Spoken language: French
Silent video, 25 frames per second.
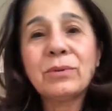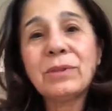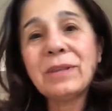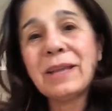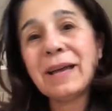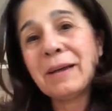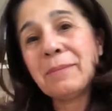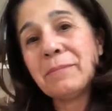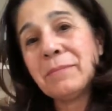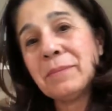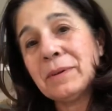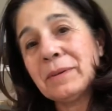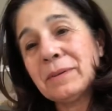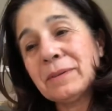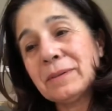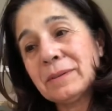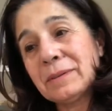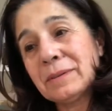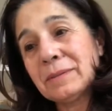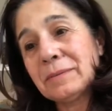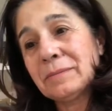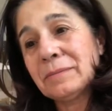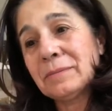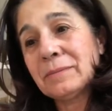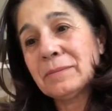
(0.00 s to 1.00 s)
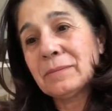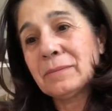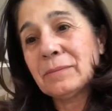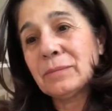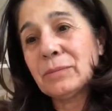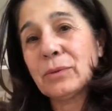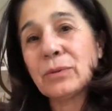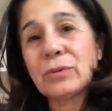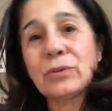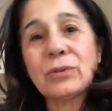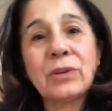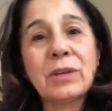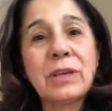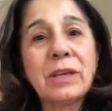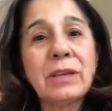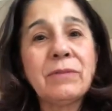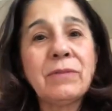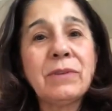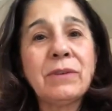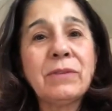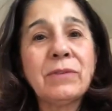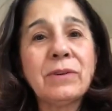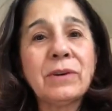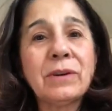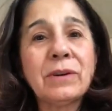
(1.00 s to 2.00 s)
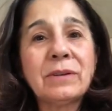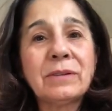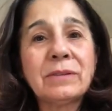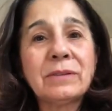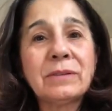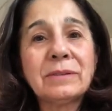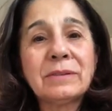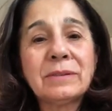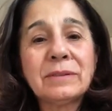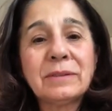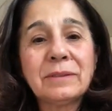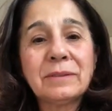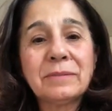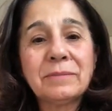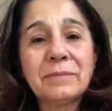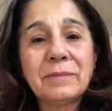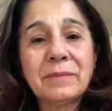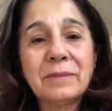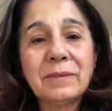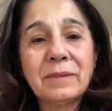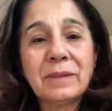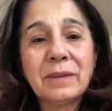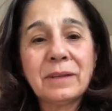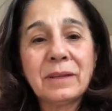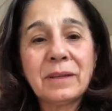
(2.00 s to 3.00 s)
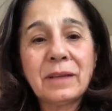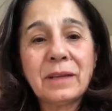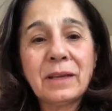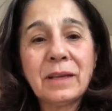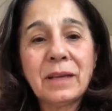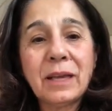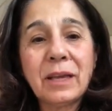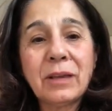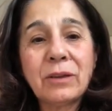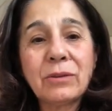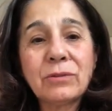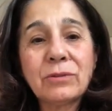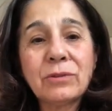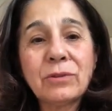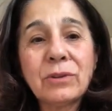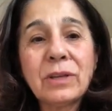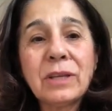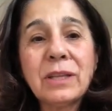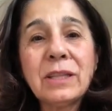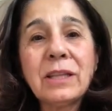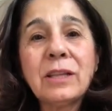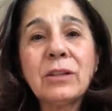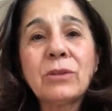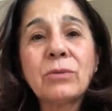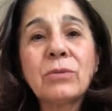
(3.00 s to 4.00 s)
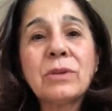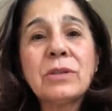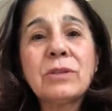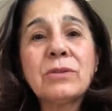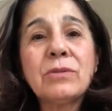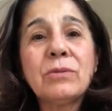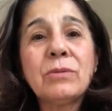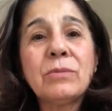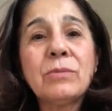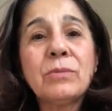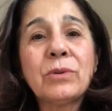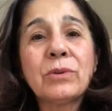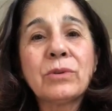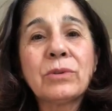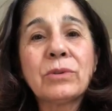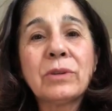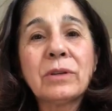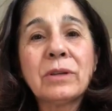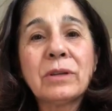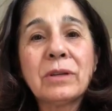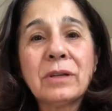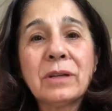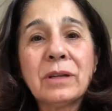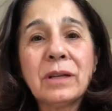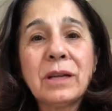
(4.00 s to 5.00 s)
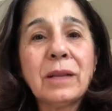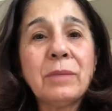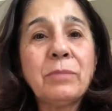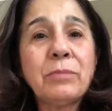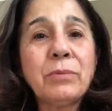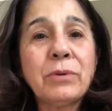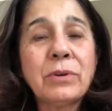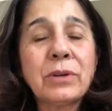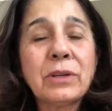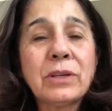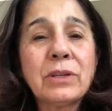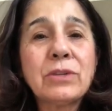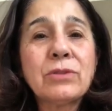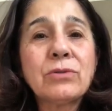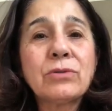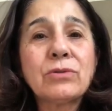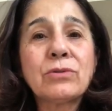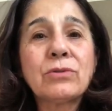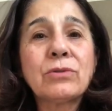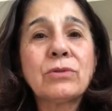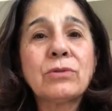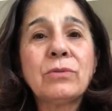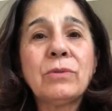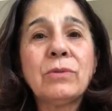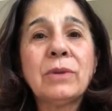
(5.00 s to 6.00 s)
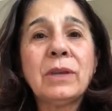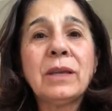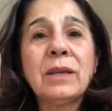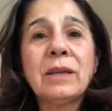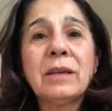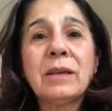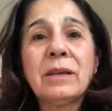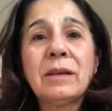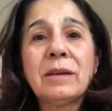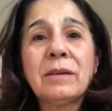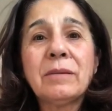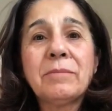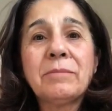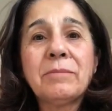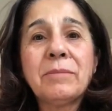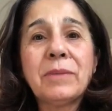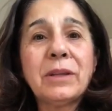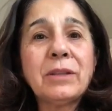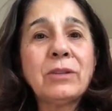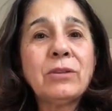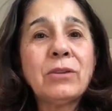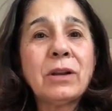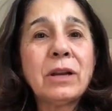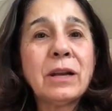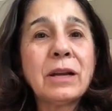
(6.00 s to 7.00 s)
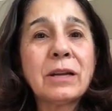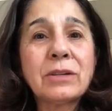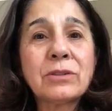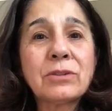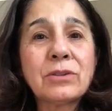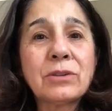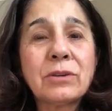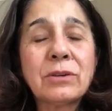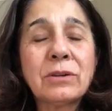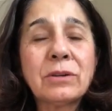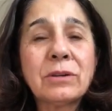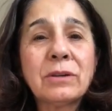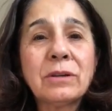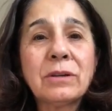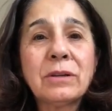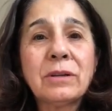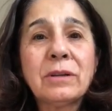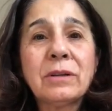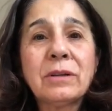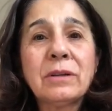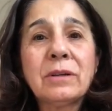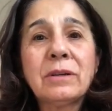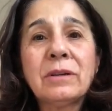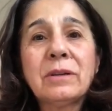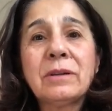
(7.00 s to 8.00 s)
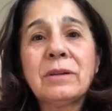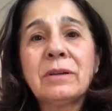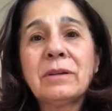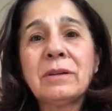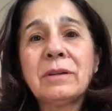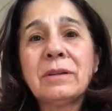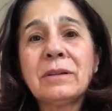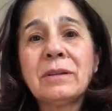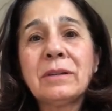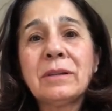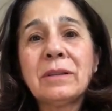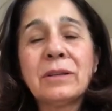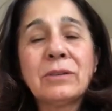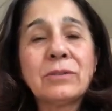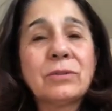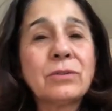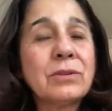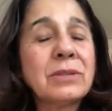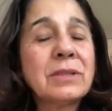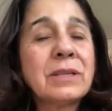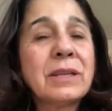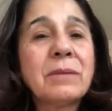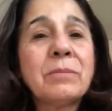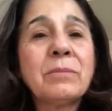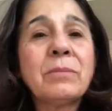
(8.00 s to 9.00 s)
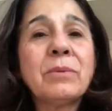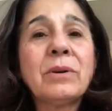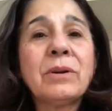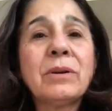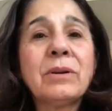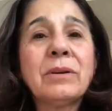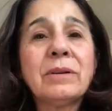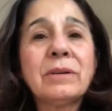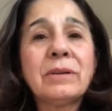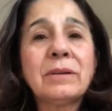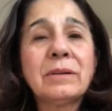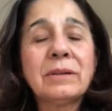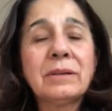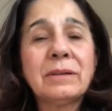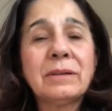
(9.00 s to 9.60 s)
peu d'âme pour ce qui est vivant, et que ceux qui détruisent le monde, les plus riches aujourd'hui, mettent de l'argent dans ce symbole